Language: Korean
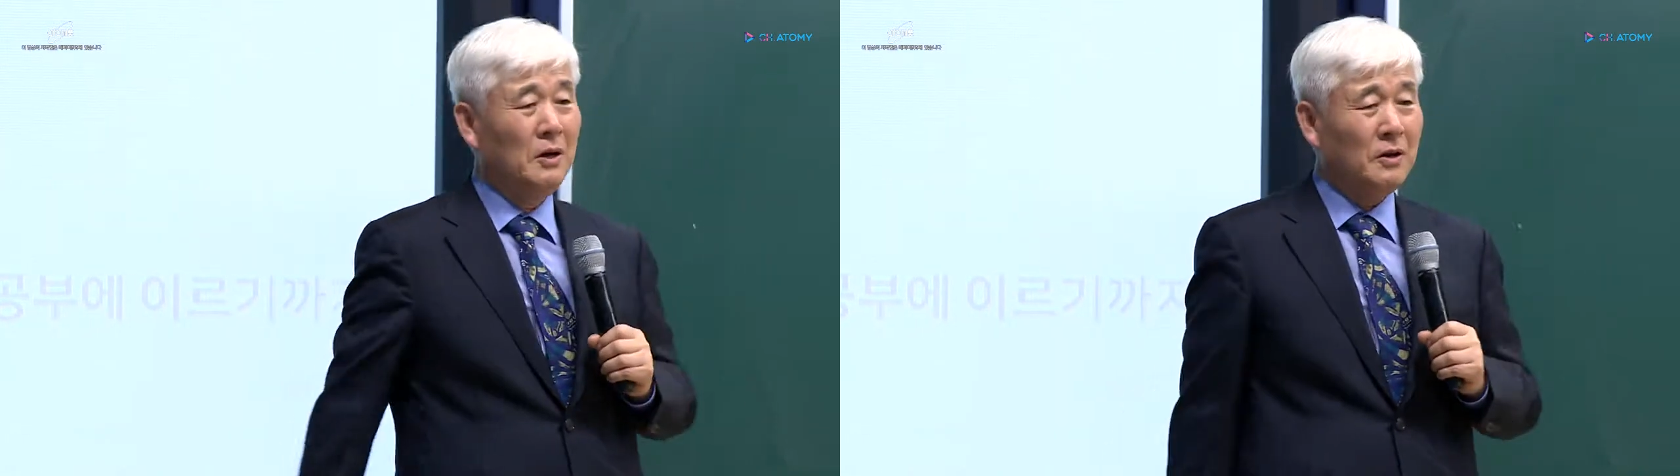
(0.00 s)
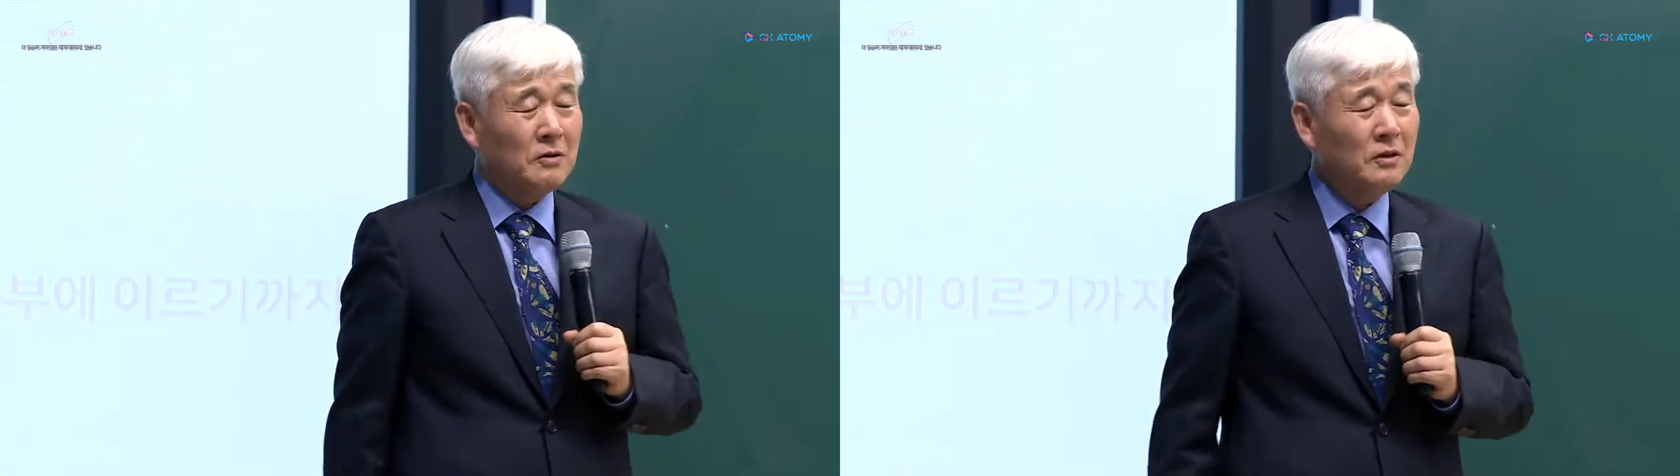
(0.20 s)

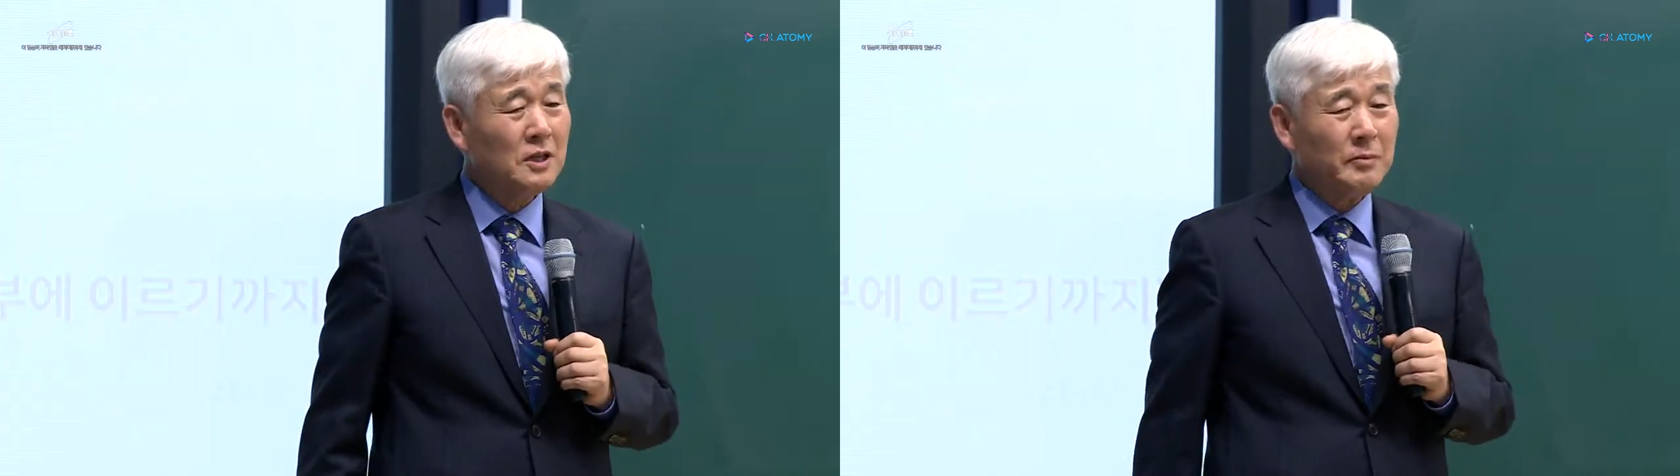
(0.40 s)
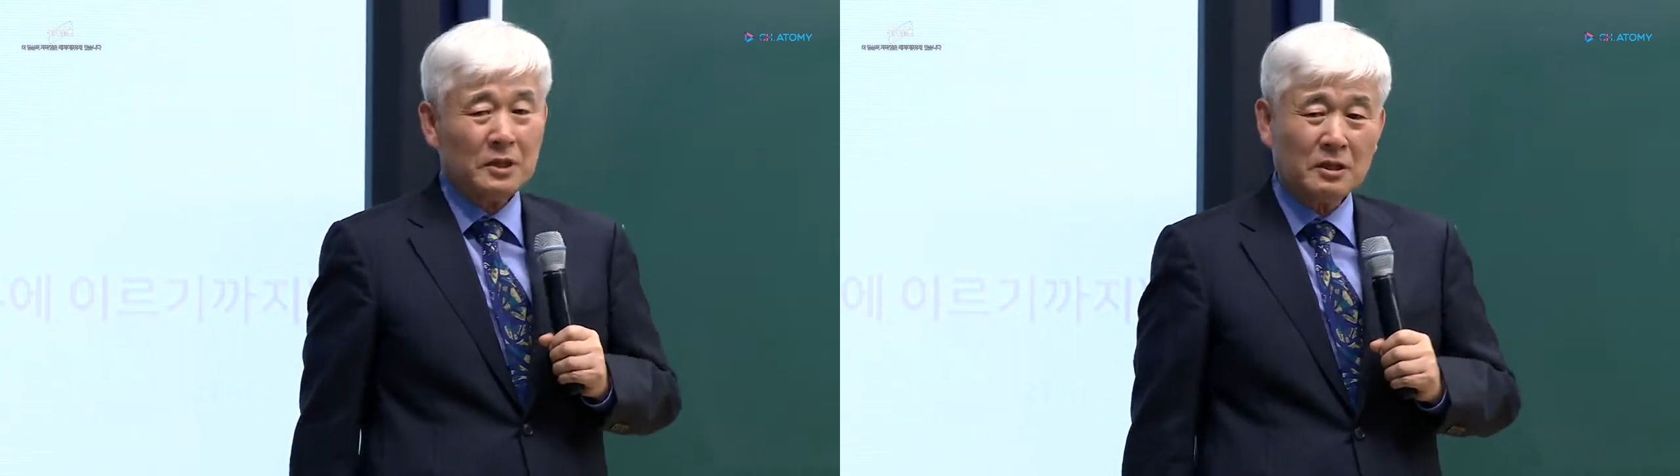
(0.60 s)
그걸
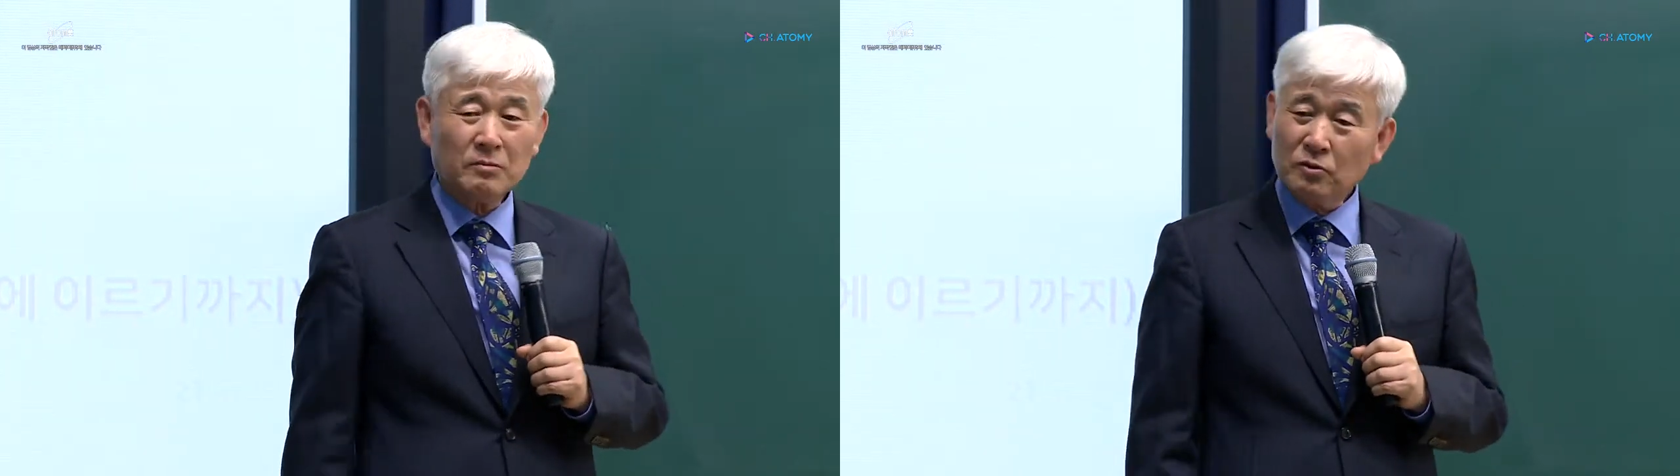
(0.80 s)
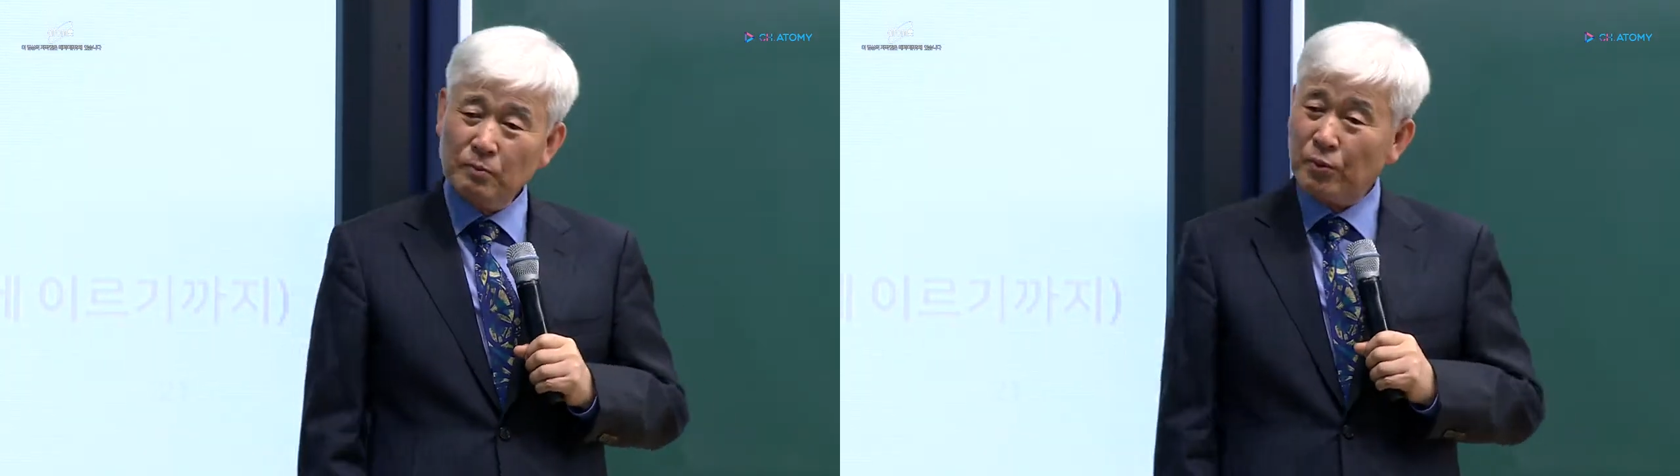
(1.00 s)
이미 지금부터